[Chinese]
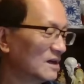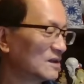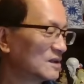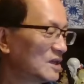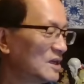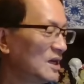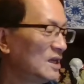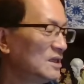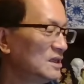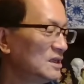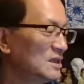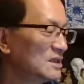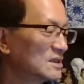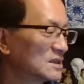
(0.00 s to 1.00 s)
呃，天
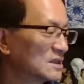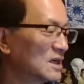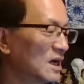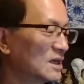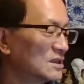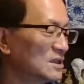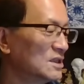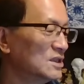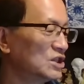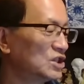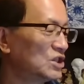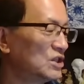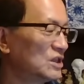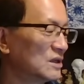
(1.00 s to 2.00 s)
地之大，任你
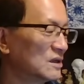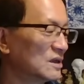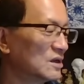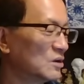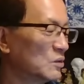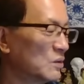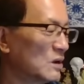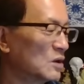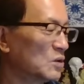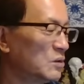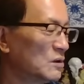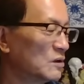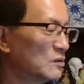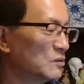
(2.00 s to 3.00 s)
驰骋；广
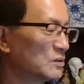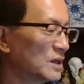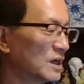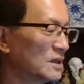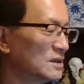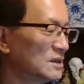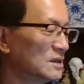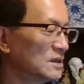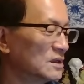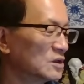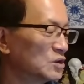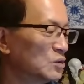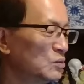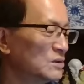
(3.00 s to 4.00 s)
阔舞台，任
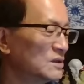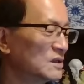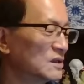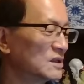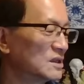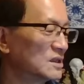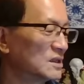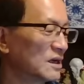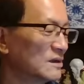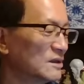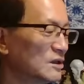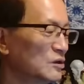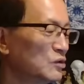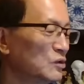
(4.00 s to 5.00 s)
你纵情施展。
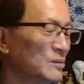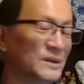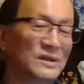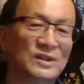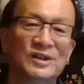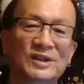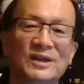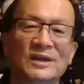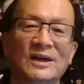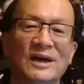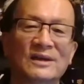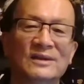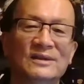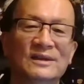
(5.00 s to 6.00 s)
英雄们集合
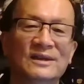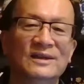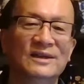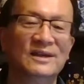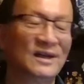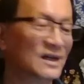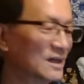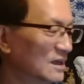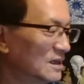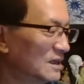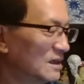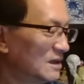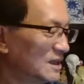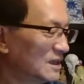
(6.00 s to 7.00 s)
了，啊！
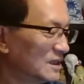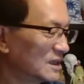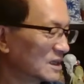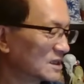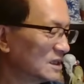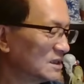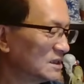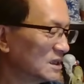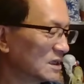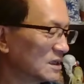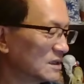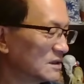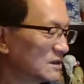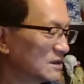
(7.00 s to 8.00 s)
你看这
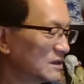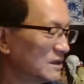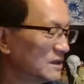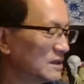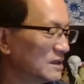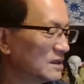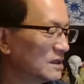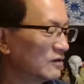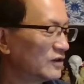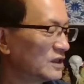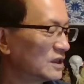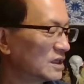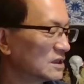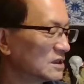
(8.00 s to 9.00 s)
讲的是
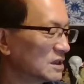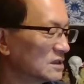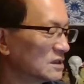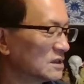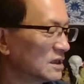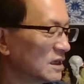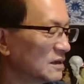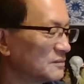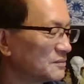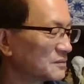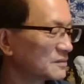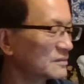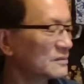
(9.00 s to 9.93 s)
非常的详细啊！